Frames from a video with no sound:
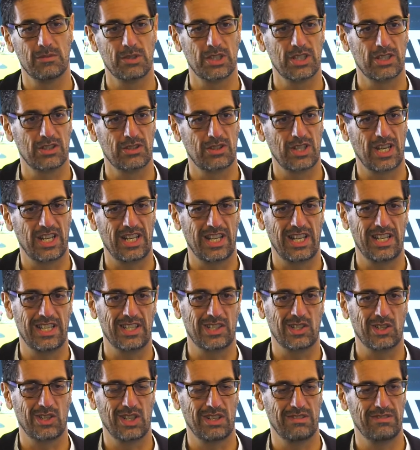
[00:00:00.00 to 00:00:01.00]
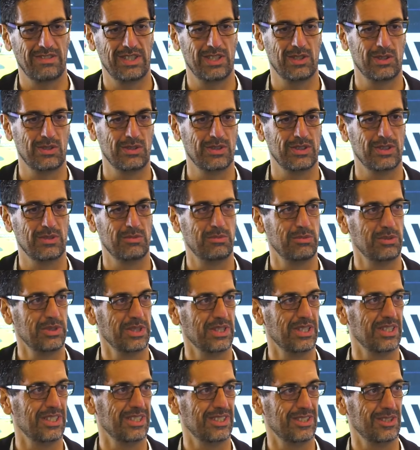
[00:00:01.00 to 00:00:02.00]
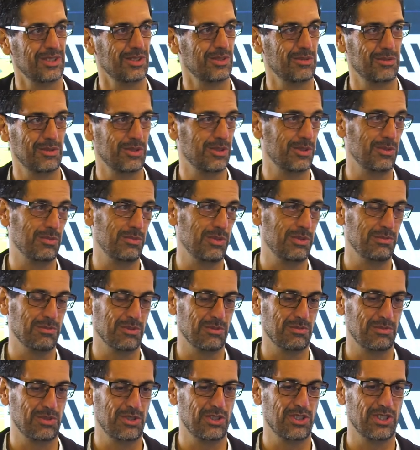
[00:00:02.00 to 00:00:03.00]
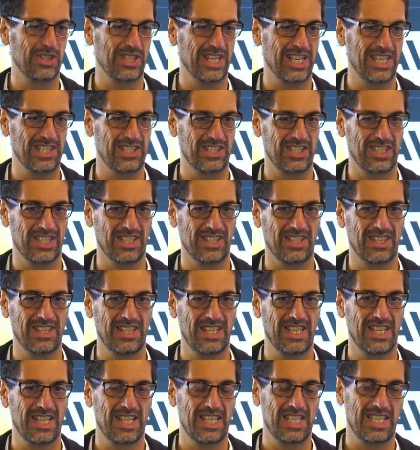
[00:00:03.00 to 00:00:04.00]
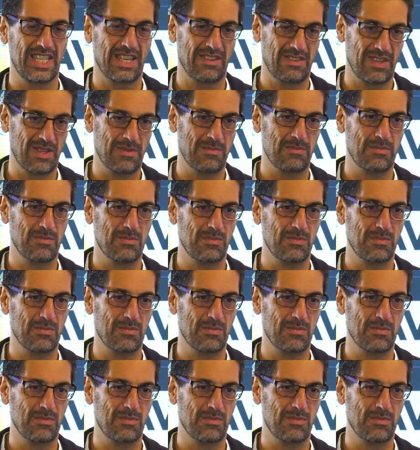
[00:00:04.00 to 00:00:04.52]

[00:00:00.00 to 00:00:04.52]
Moi, j'allais à l'école à vélo depuis, depuis mon plus jeune âge et il y avait